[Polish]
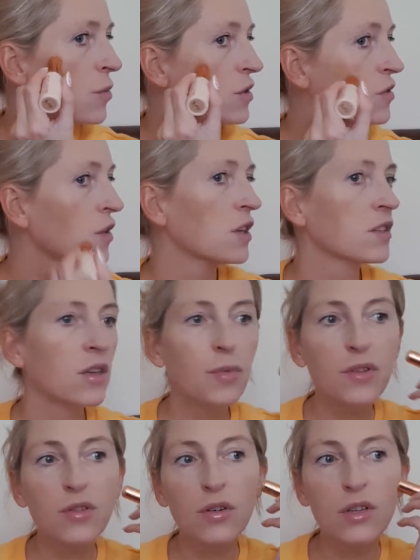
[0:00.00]
Pozwolę
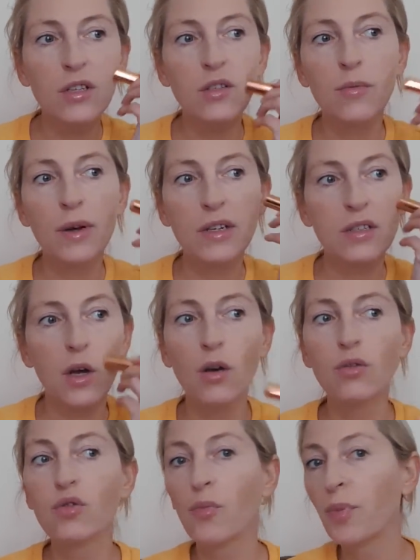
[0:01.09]
sobie dodać, zobaczcie,
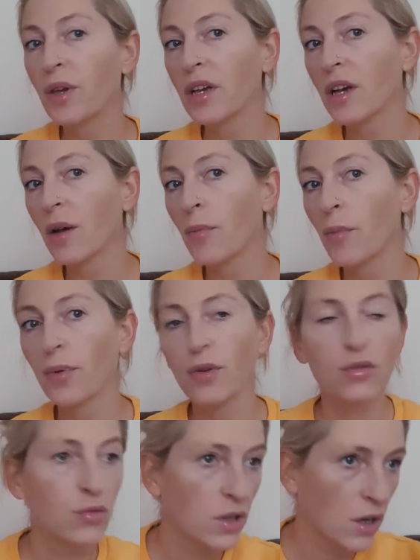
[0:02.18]
ociupinkę po
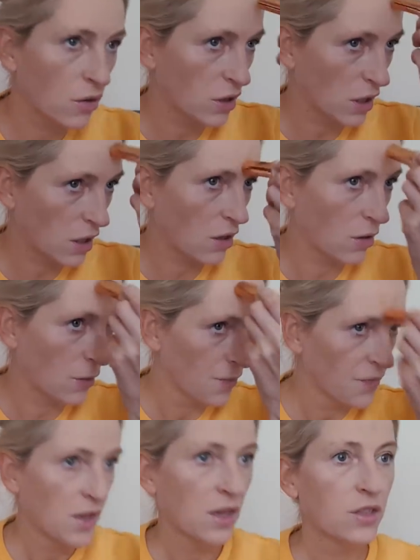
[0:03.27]
prostu tego takiego
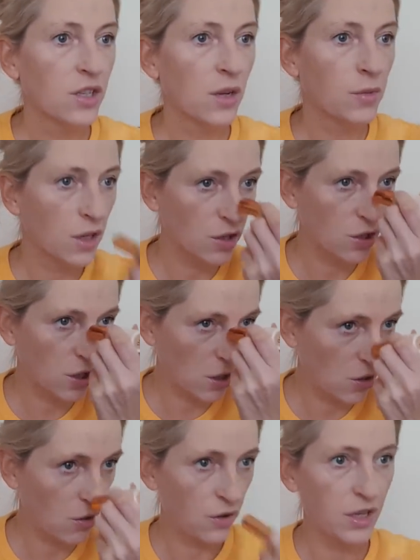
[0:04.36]

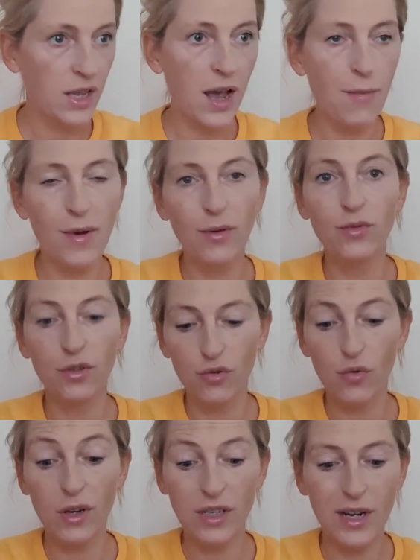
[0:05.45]
ciemniejszego. Ja będę
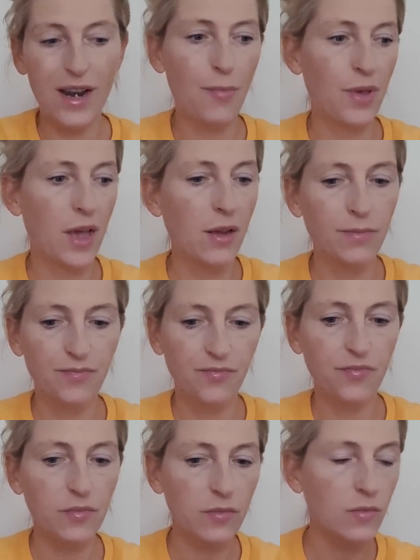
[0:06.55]
czuła się lepiej,
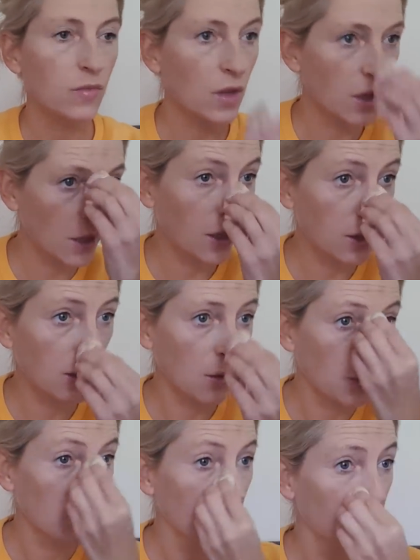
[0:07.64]
jak
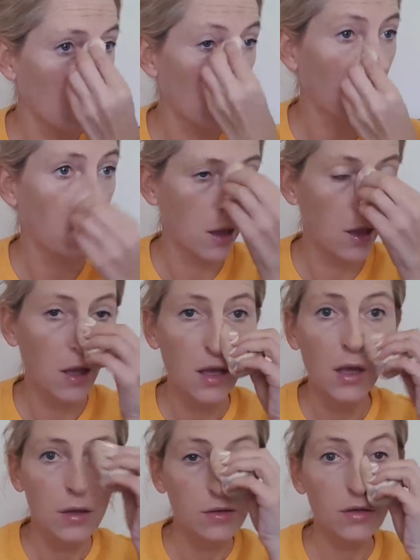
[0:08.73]
jednak będę miała
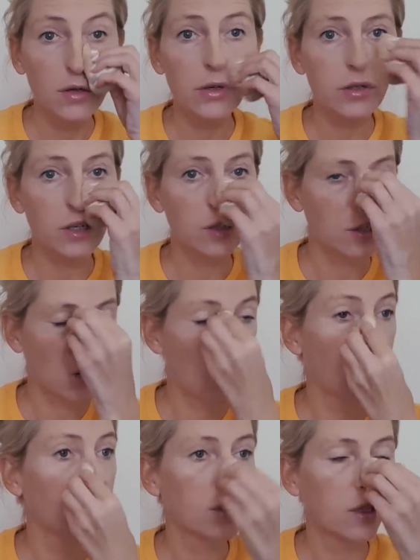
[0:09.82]

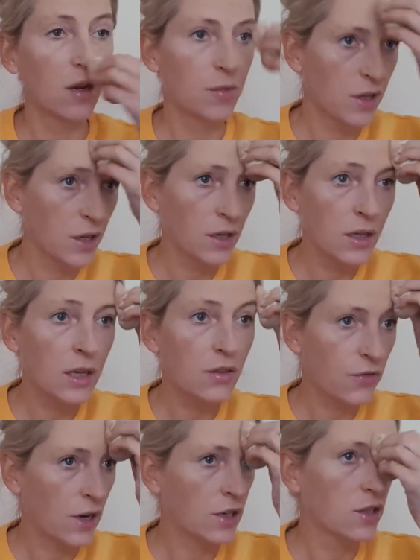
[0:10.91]
troszeczkę ciemniej na
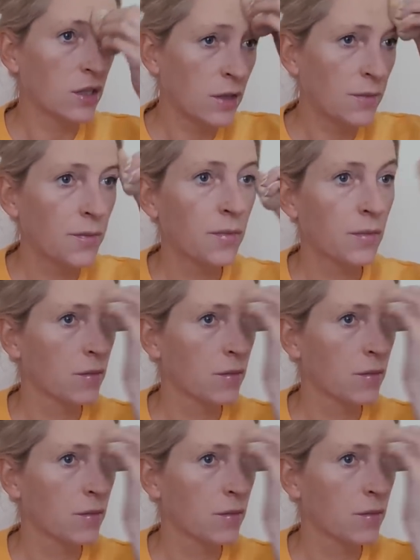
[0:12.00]
twarzy.